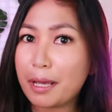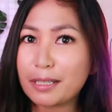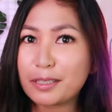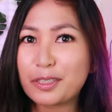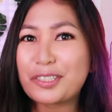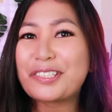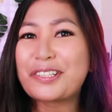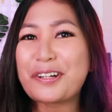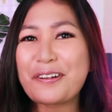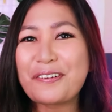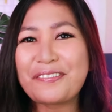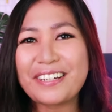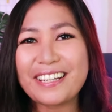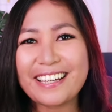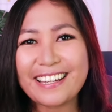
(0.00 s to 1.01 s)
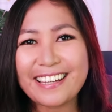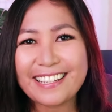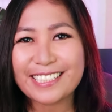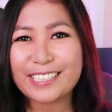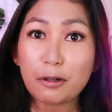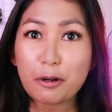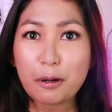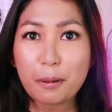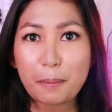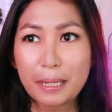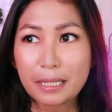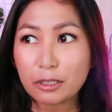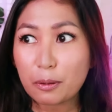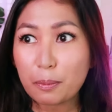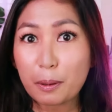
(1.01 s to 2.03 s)
best service. Sa Google
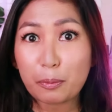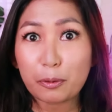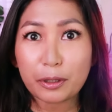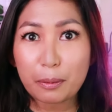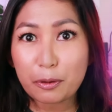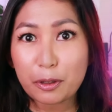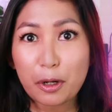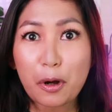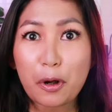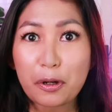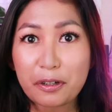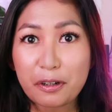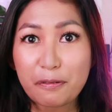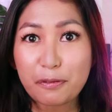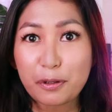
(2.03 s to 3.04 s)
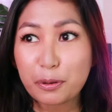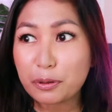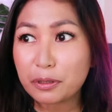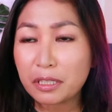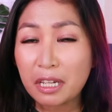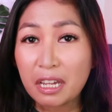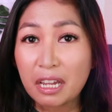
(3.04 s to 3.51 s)
Play Store, pagpunta mo ng all reviews,